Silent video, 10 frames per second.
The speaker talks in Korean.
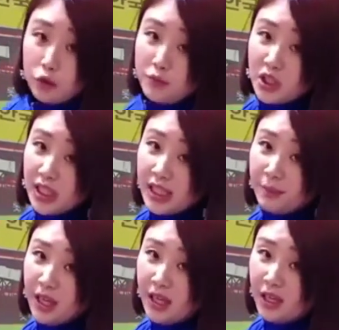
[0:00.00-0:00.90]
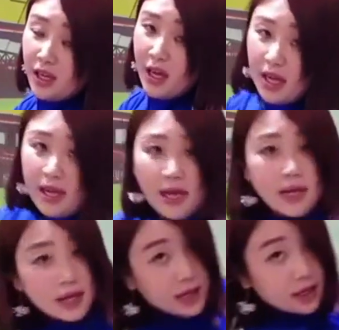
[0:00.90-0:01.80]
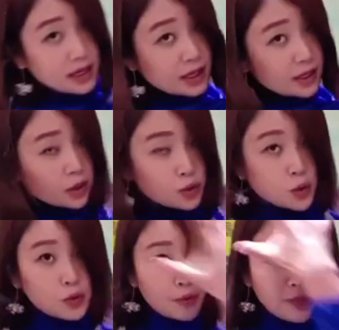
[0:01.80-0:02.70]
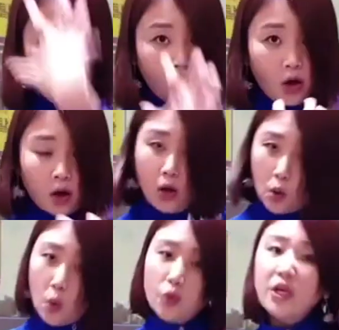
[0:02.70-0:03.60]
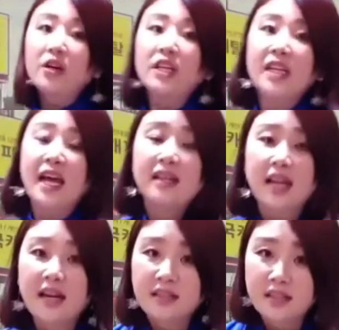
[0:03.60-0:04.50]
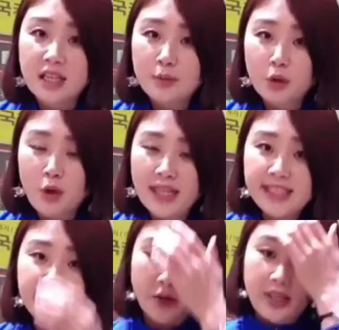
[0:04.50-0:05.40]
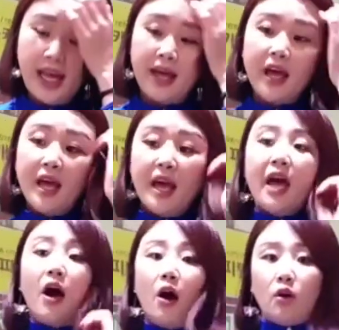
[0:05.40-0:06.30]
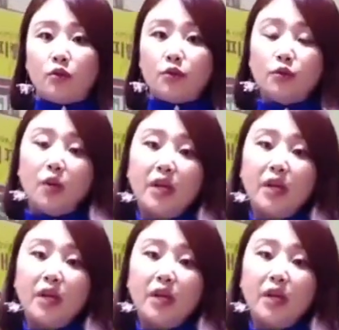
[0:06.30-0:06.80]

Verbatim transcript: 움직임이 조금 더 고정이 되어 있다는 느낌으로 하시는 건데 어,